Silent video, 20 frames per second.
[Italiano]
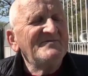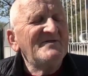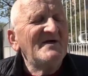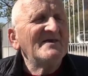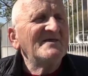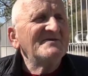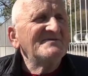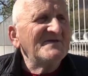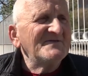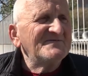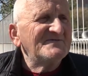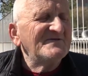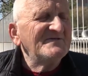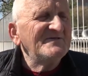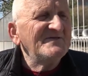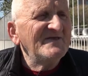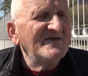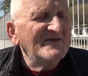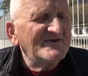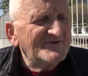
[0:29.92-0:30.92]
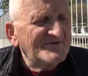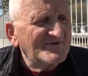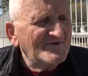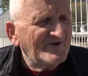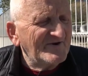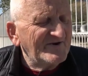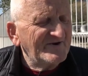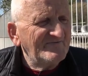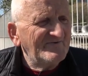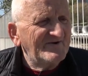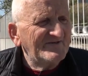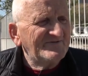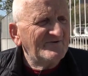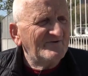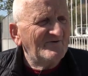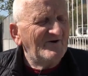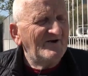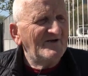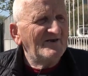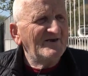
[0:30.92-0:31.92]
E dalle 7 di ieri sono
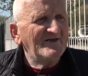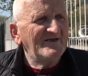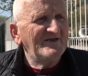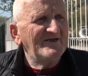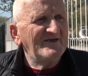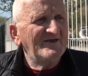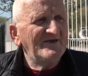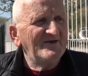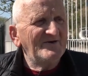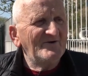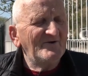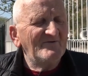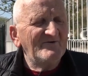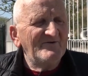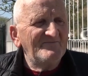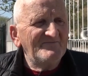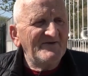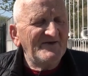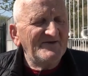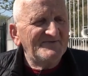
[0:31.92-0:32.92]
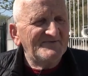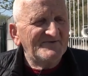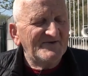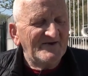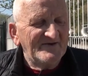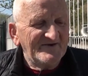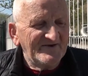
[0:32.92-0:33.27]
arrivato alle 9 e mezza,